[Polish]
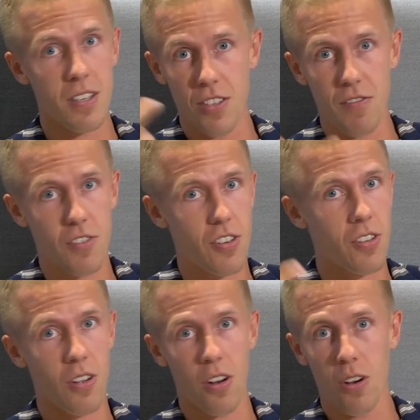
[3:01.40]
z
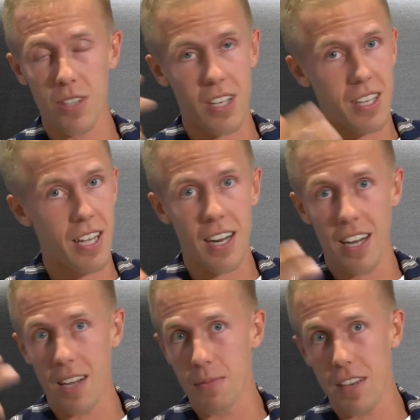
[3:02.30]
dziewczyną, z
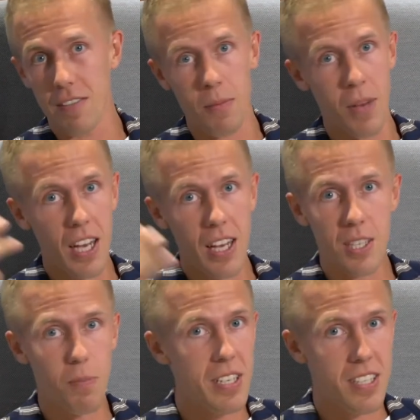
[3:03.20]
trenerem, nie wiem,
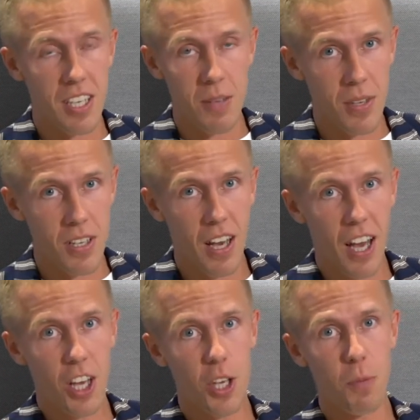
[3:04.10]
z bliskimi
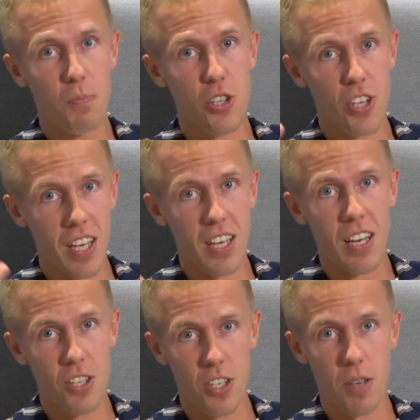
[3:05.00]
i
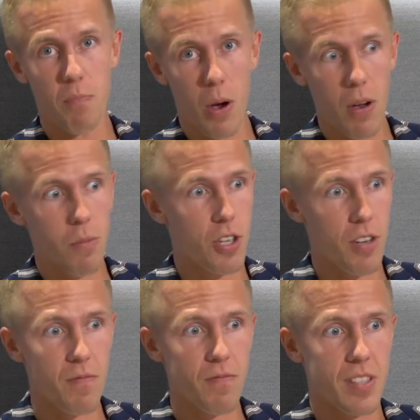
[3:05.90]
przegięliście pałę, bo
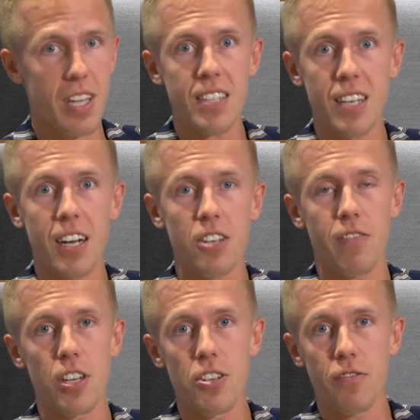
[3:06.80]
się tak
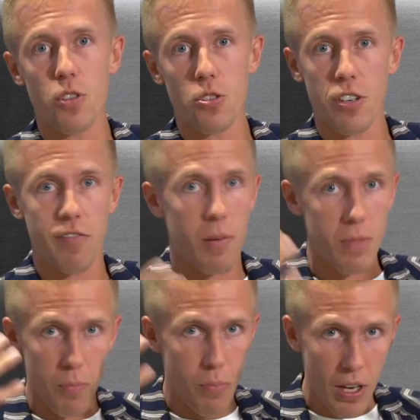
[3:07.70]
zaangażowaliście w to, co się wam
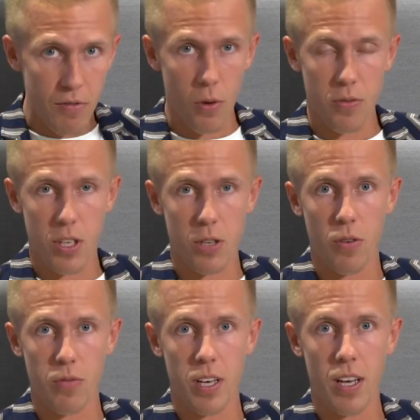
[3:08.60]
tam pojawiło w tej
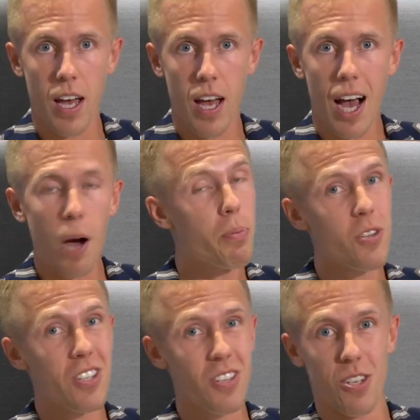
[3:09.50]
głowie, a
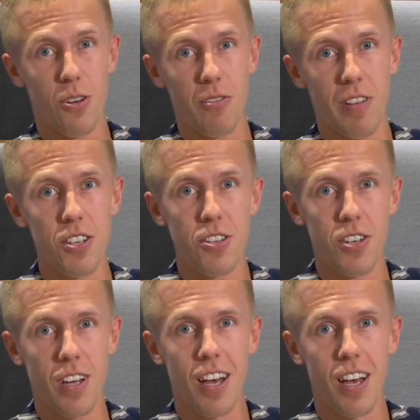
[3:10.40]
później tego żałowaliście?